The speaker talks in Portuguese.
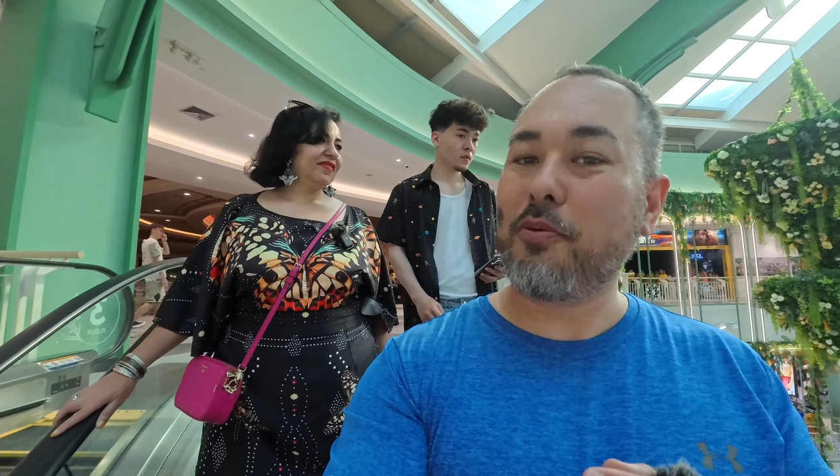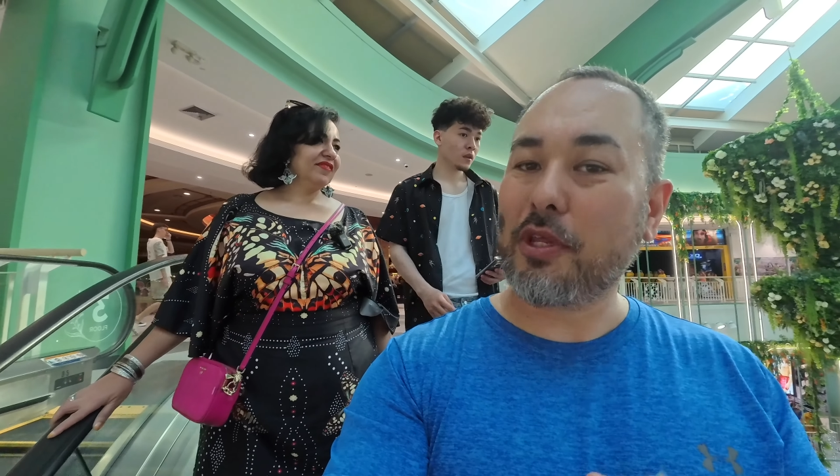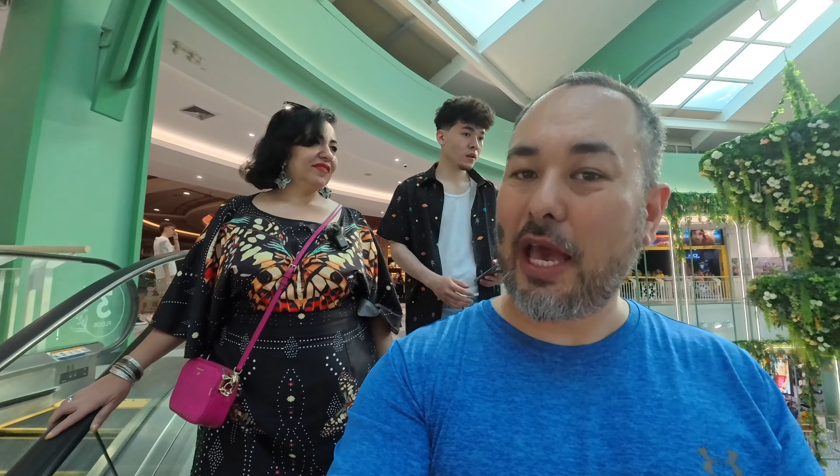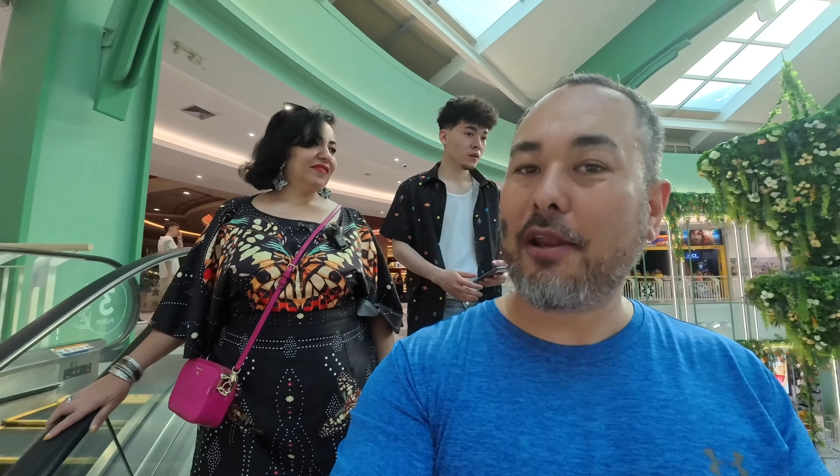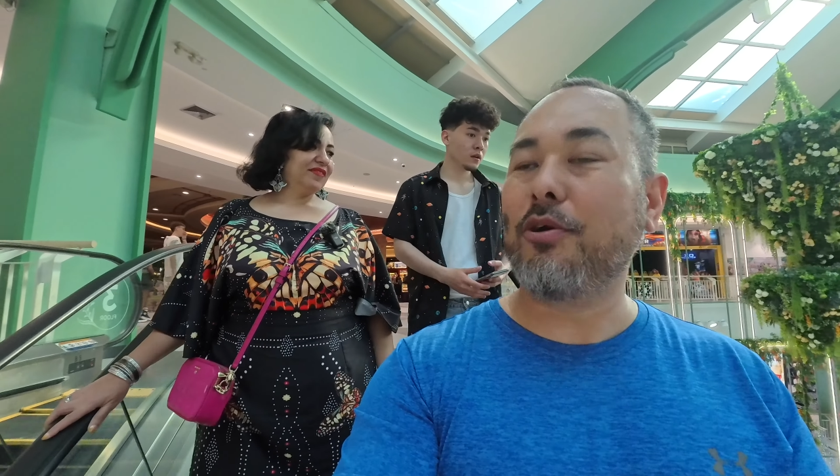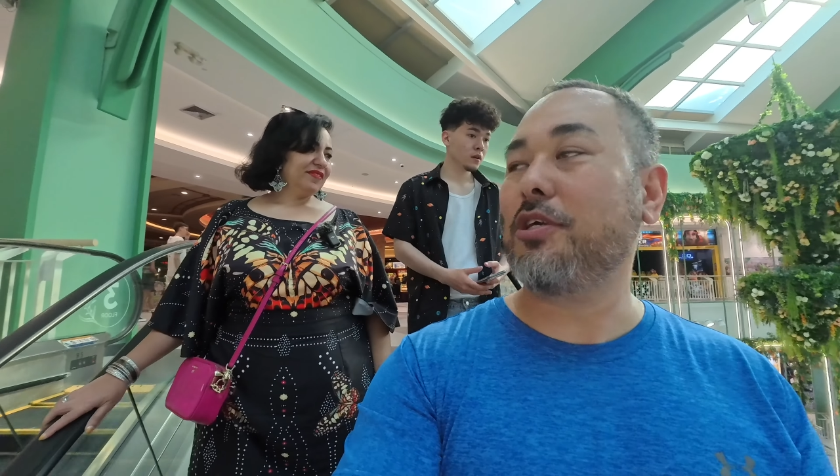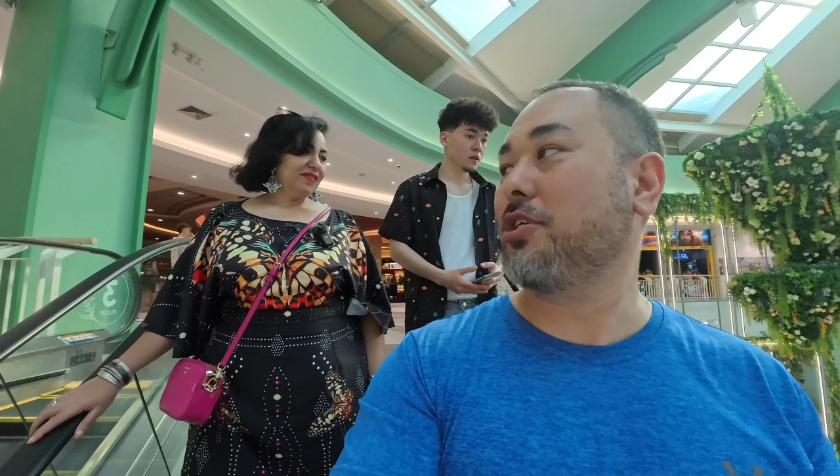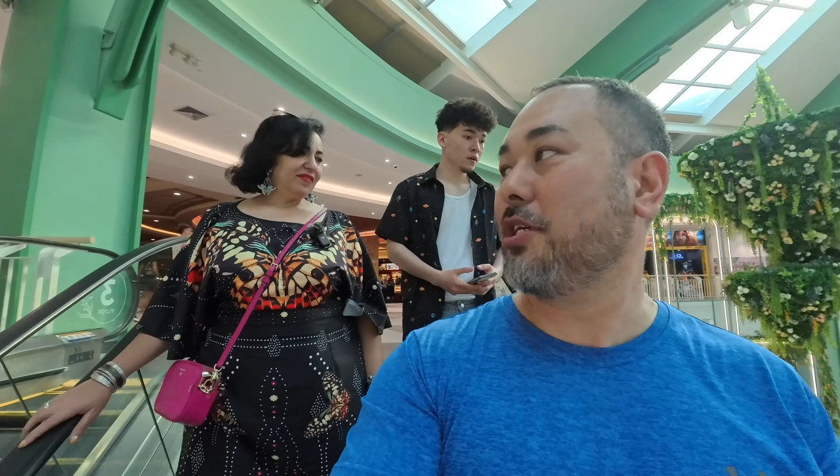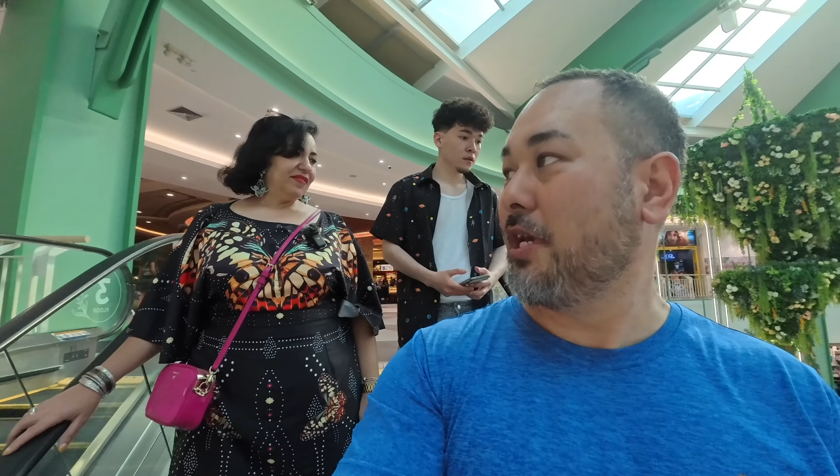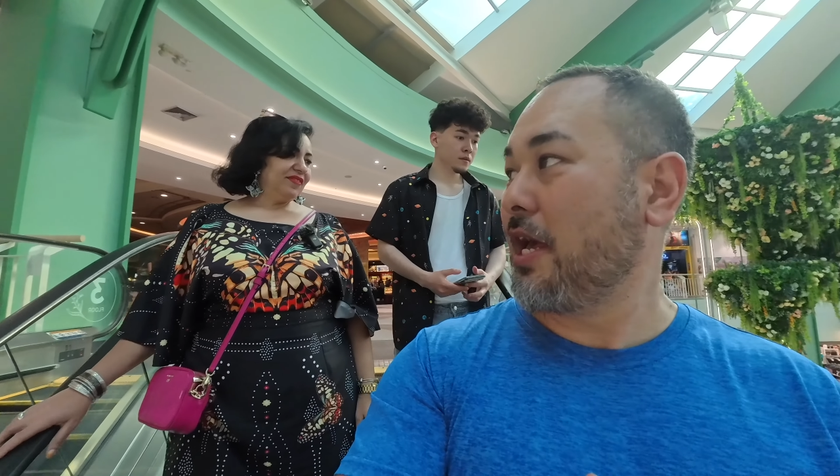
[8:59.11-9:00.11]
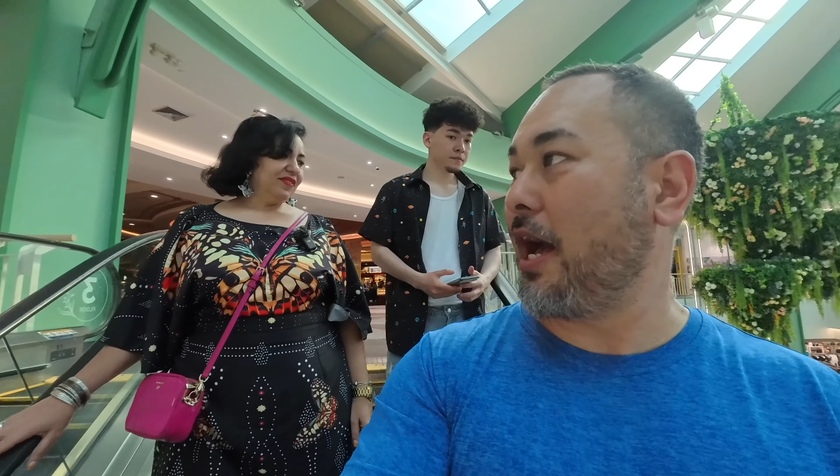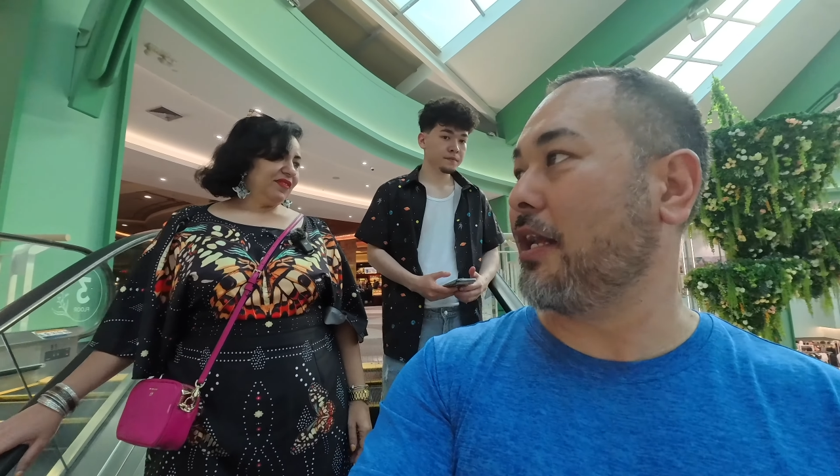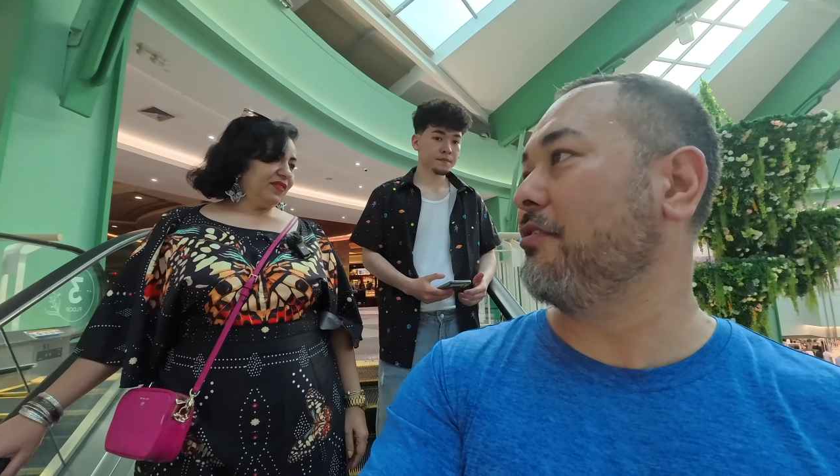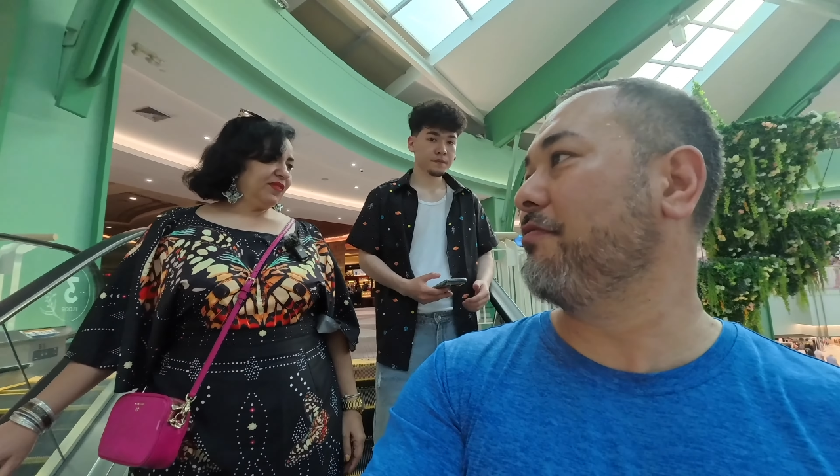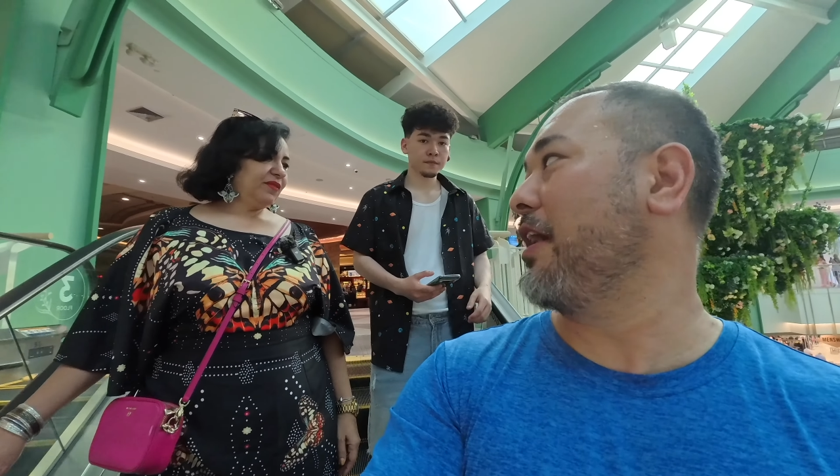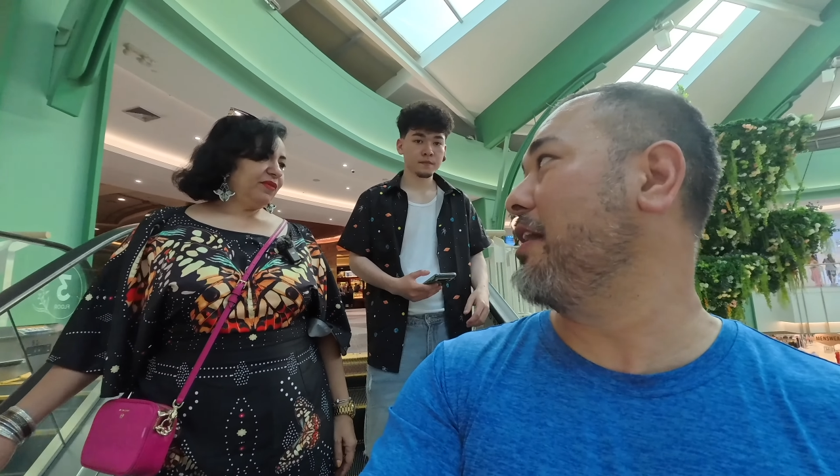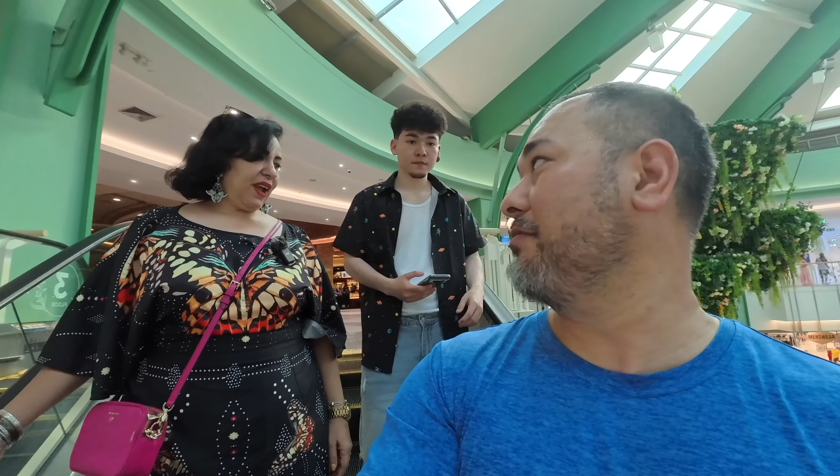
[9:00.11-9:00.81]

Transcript: porque à noite aqui ferve.